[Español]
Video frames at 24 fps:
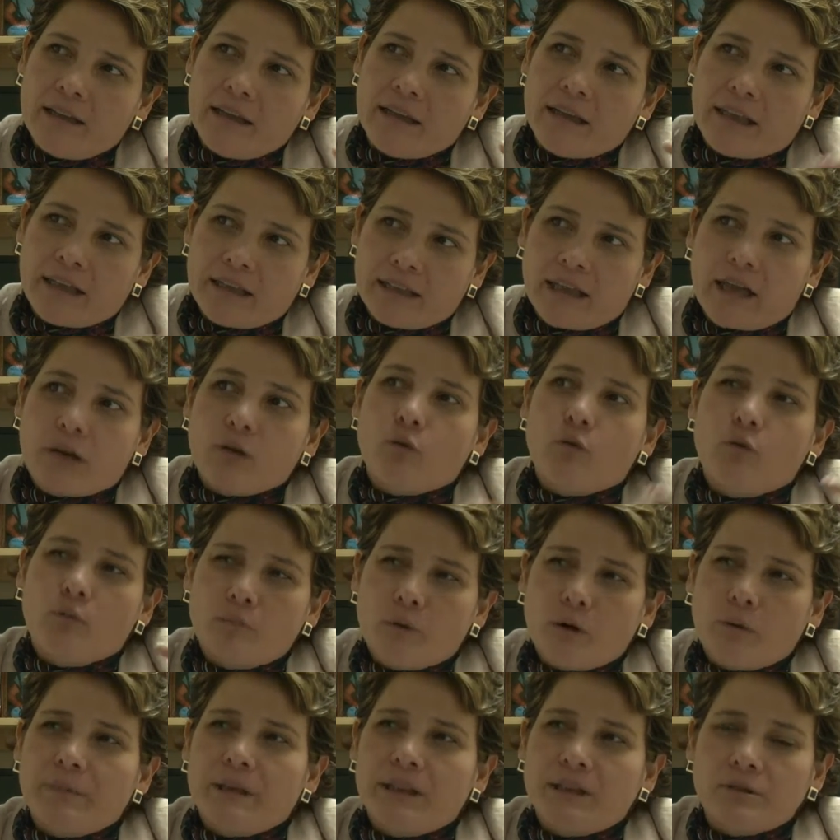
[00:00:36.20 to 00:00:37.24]
que en algún
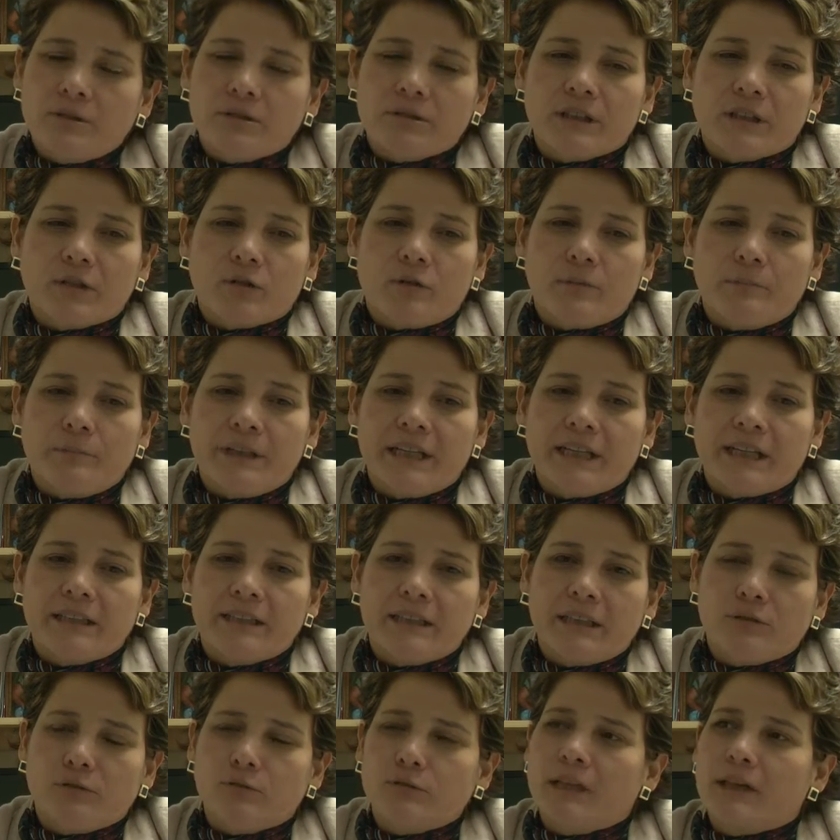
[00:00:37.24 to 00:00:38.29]
momento se
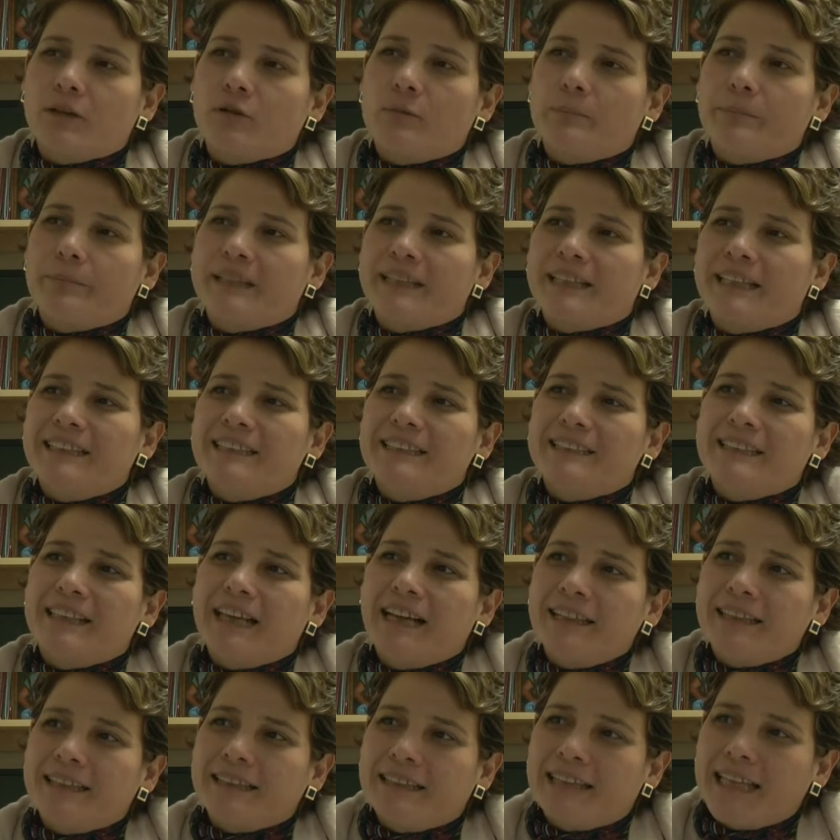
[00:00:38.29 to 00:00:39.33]
convierta en una
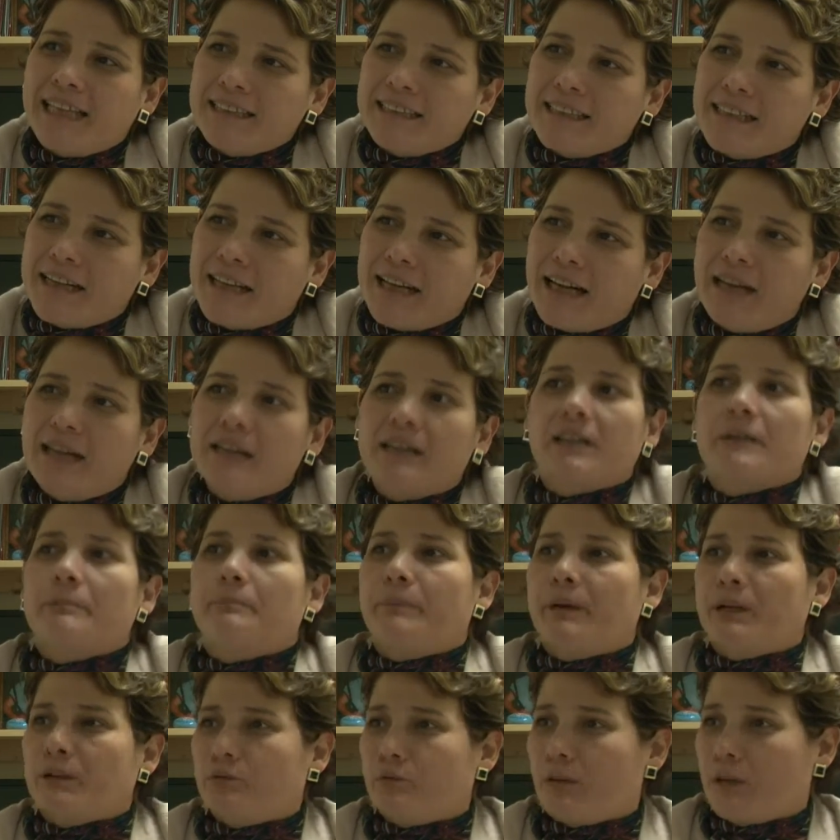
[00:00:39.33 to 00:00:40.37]
competencia desleal
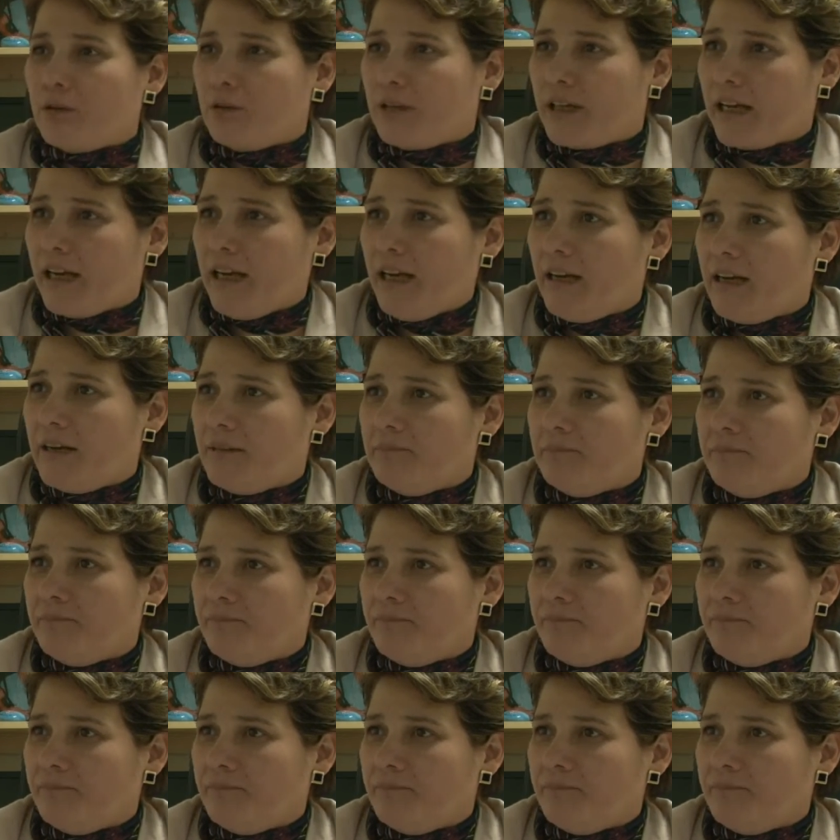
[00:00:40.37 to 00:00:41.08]
respecto a lo legal.